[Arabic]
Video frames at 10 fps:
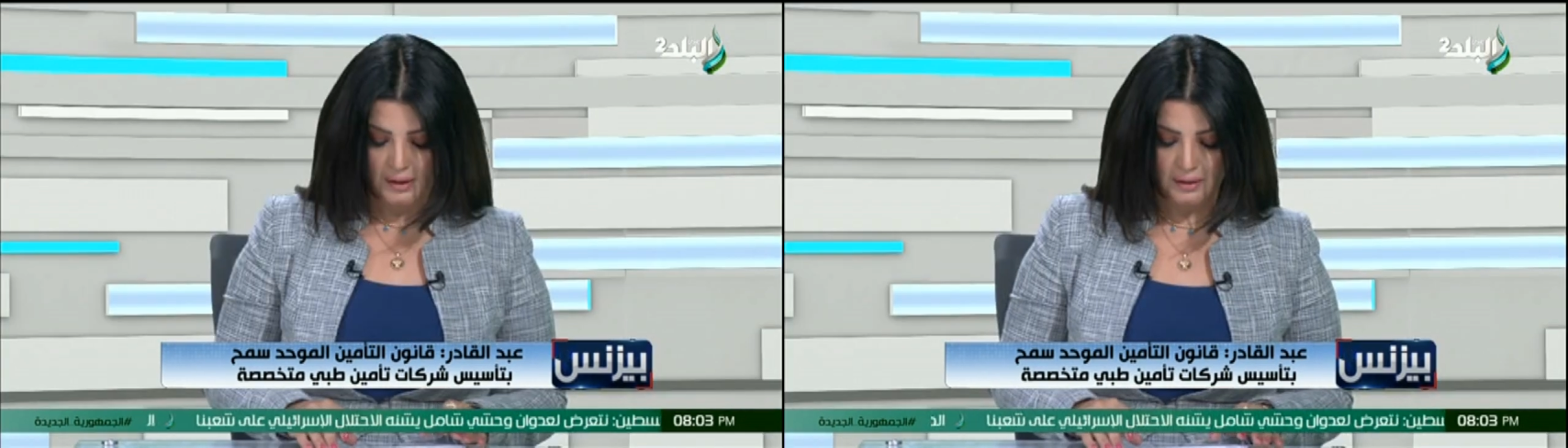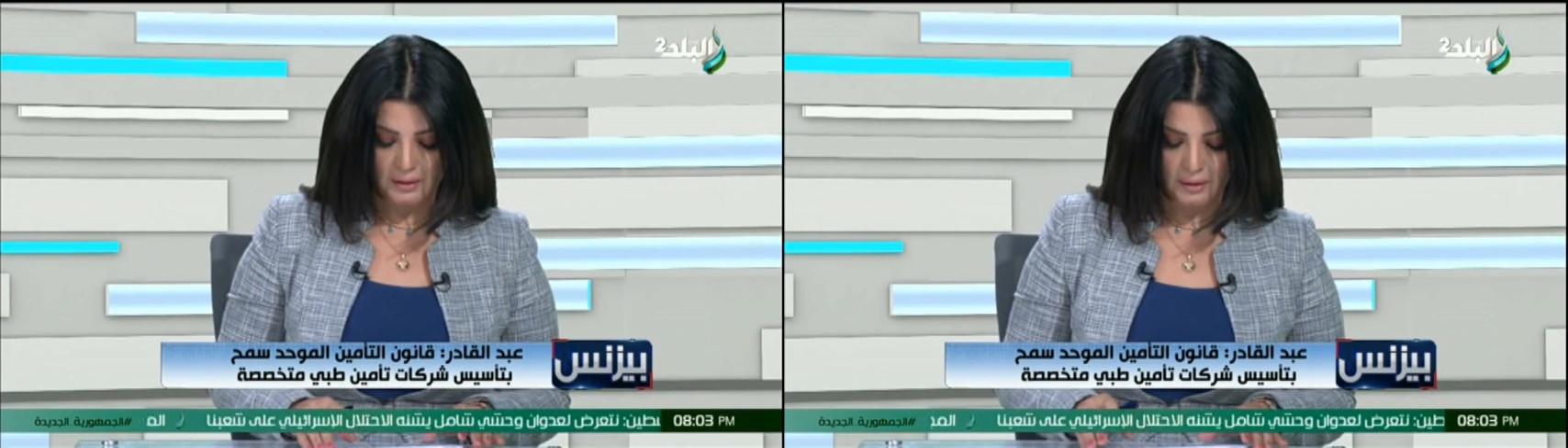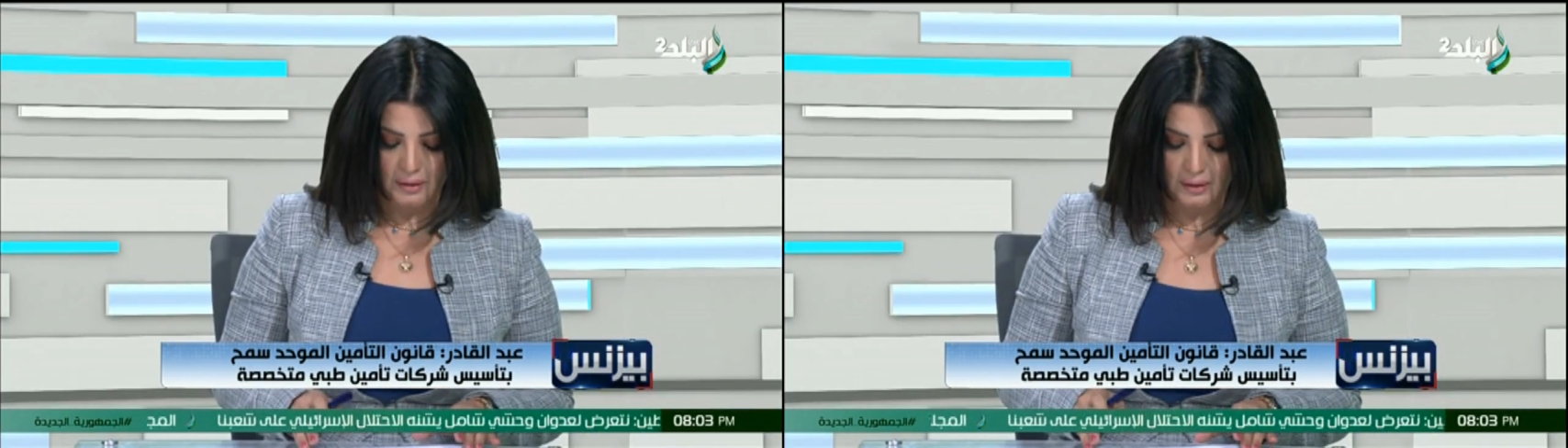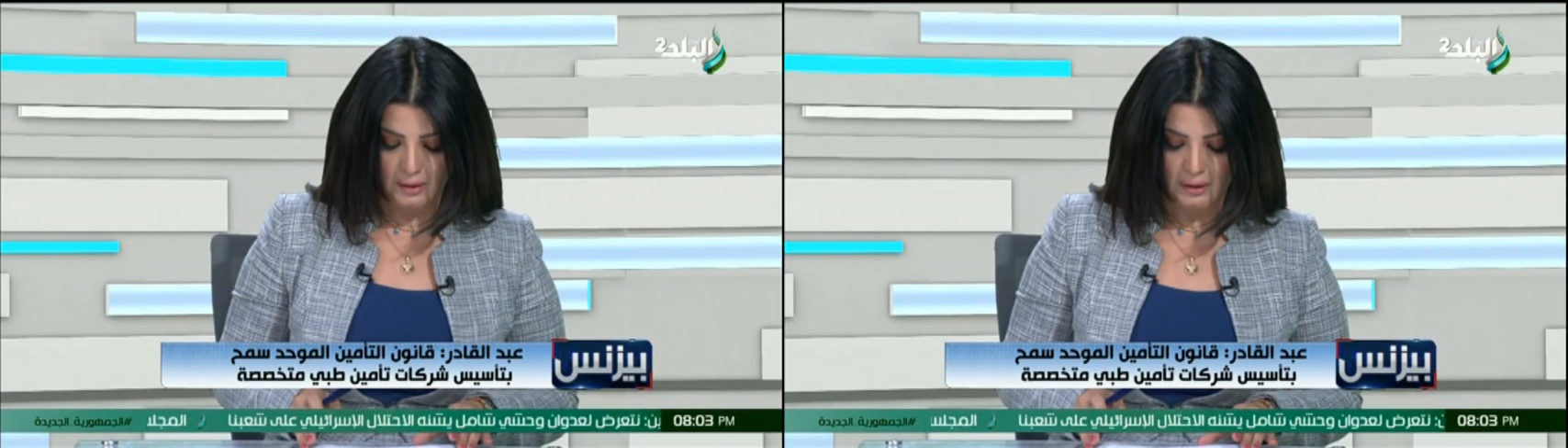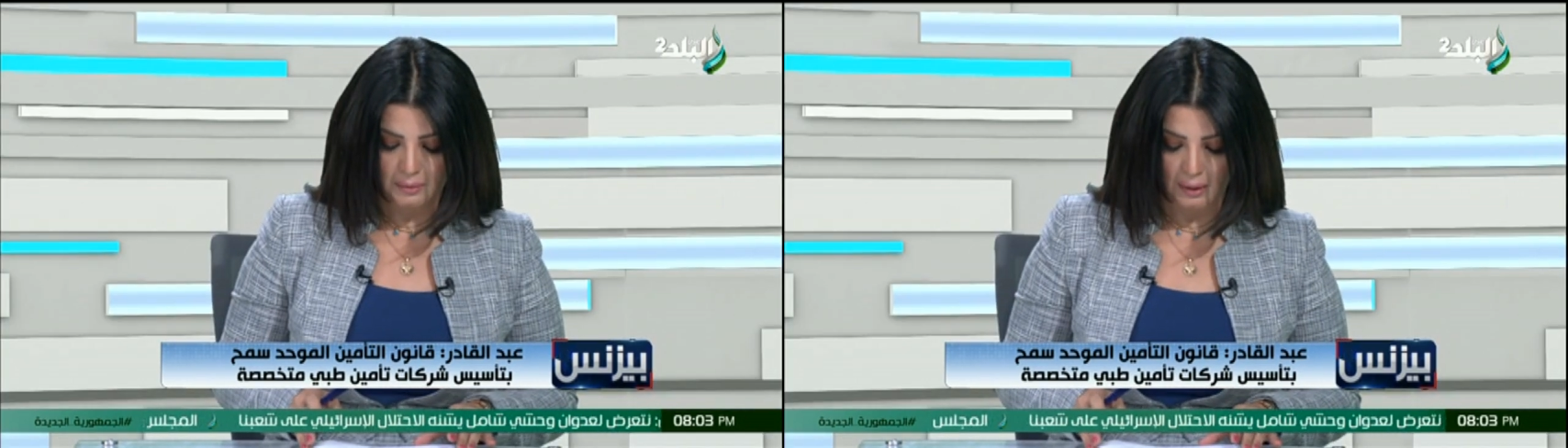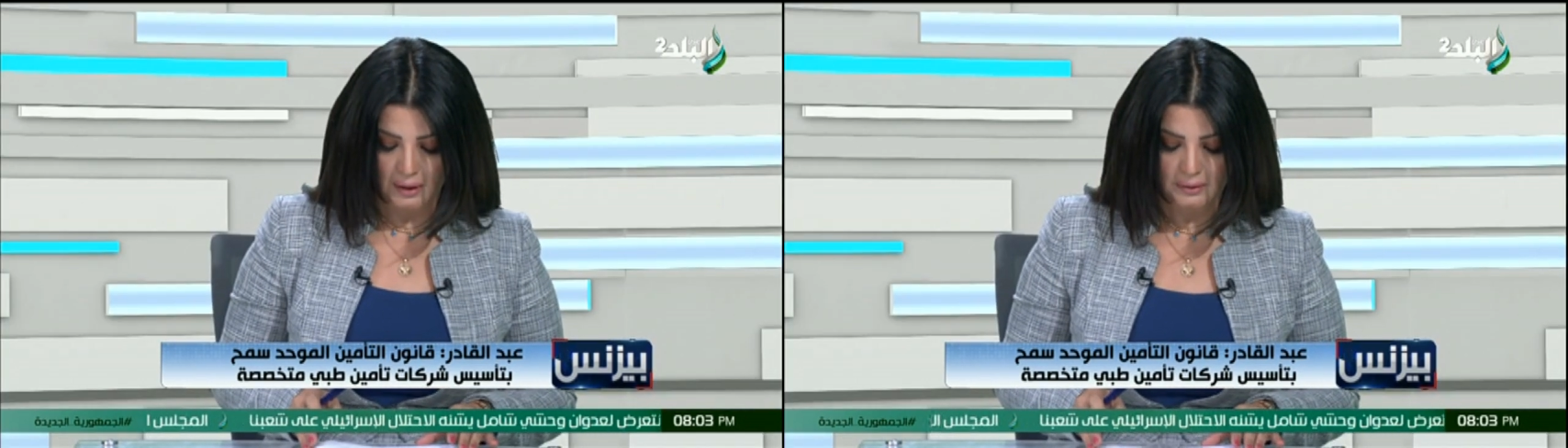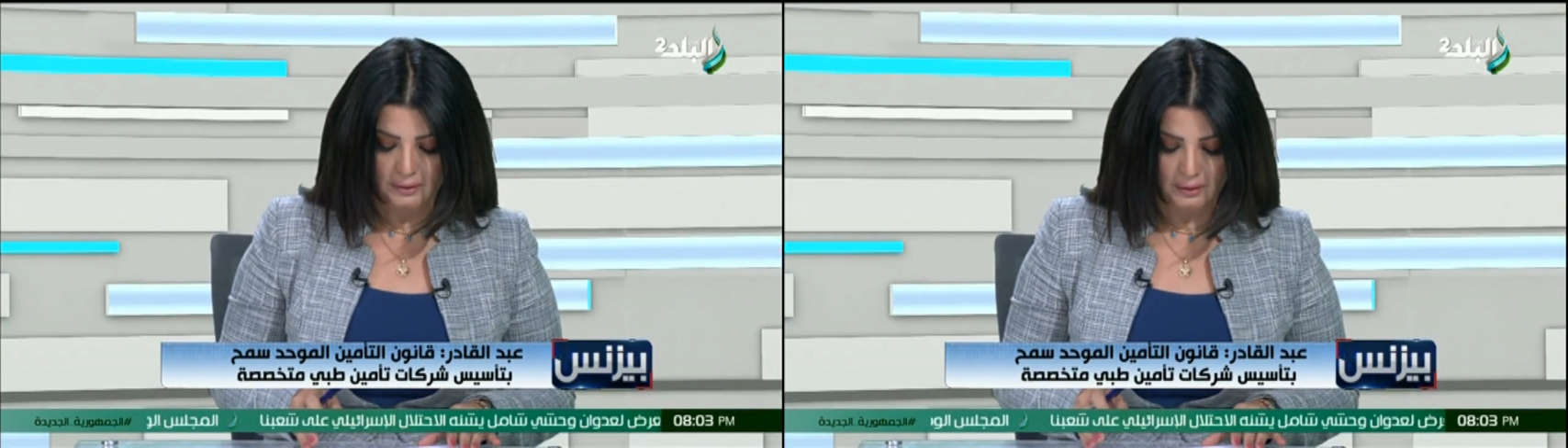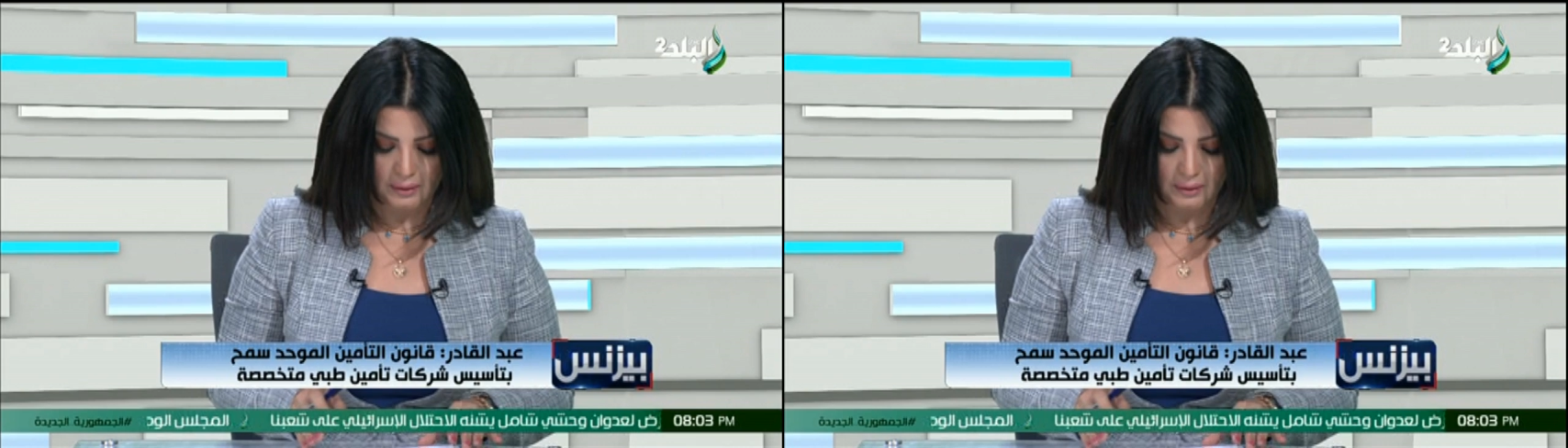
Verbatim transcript: خلينا نتكلم عن